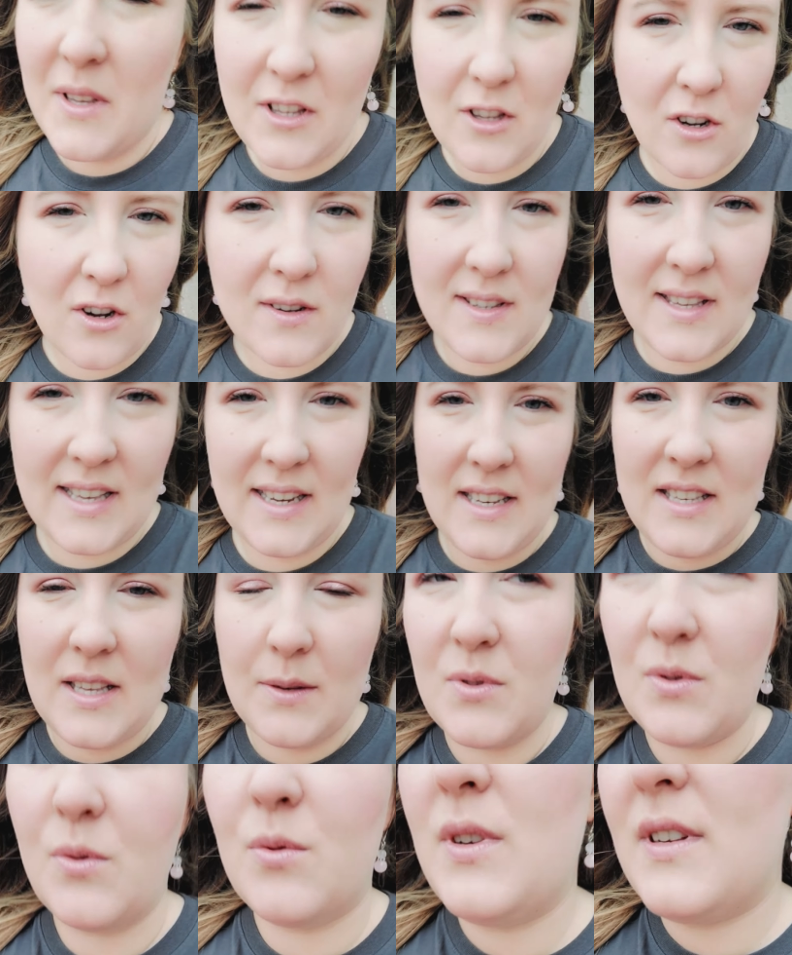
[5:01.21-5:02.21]
do końca jakieś tam
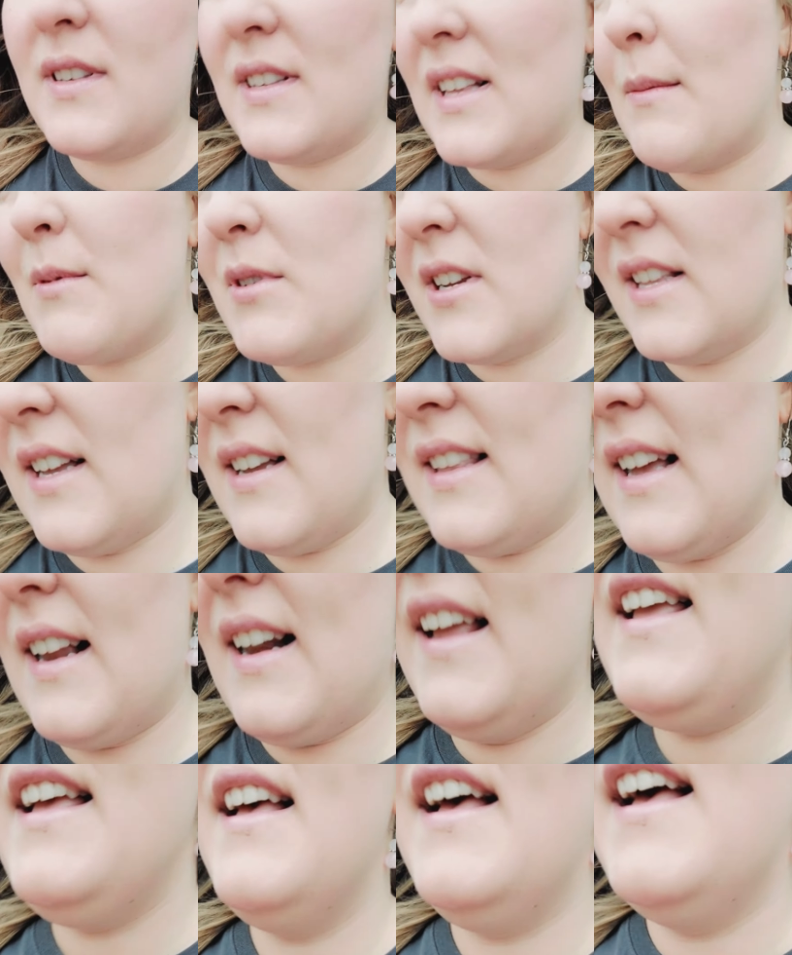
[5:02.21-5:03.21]
skóry, zamsze i tak
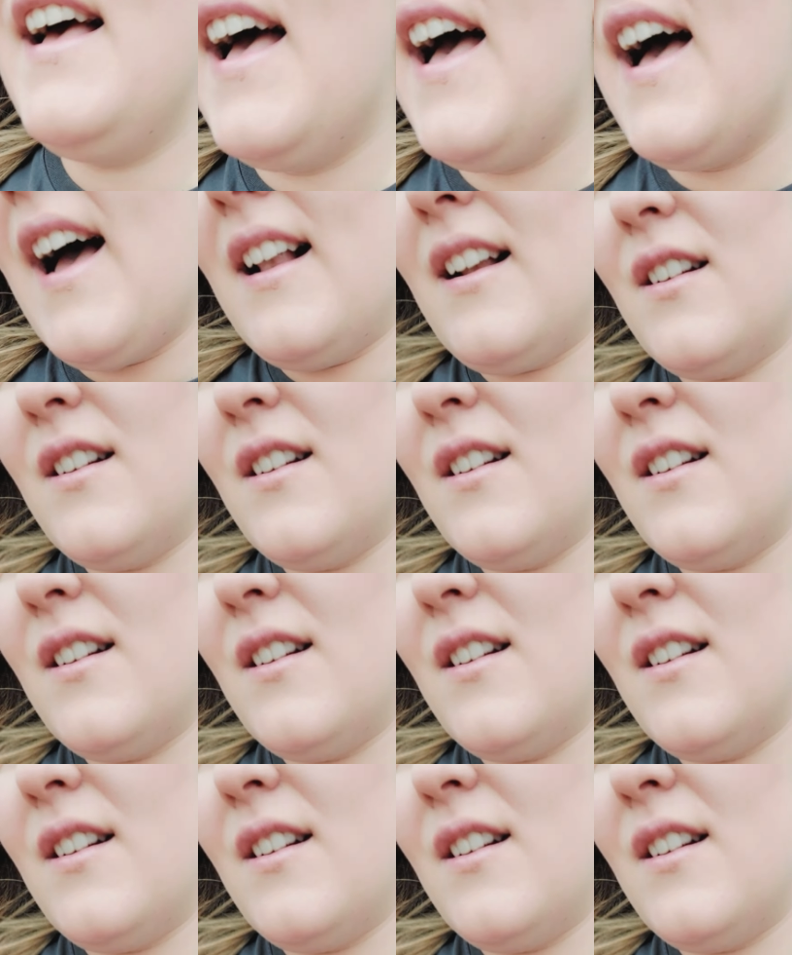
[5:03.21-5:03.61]
dalej, ale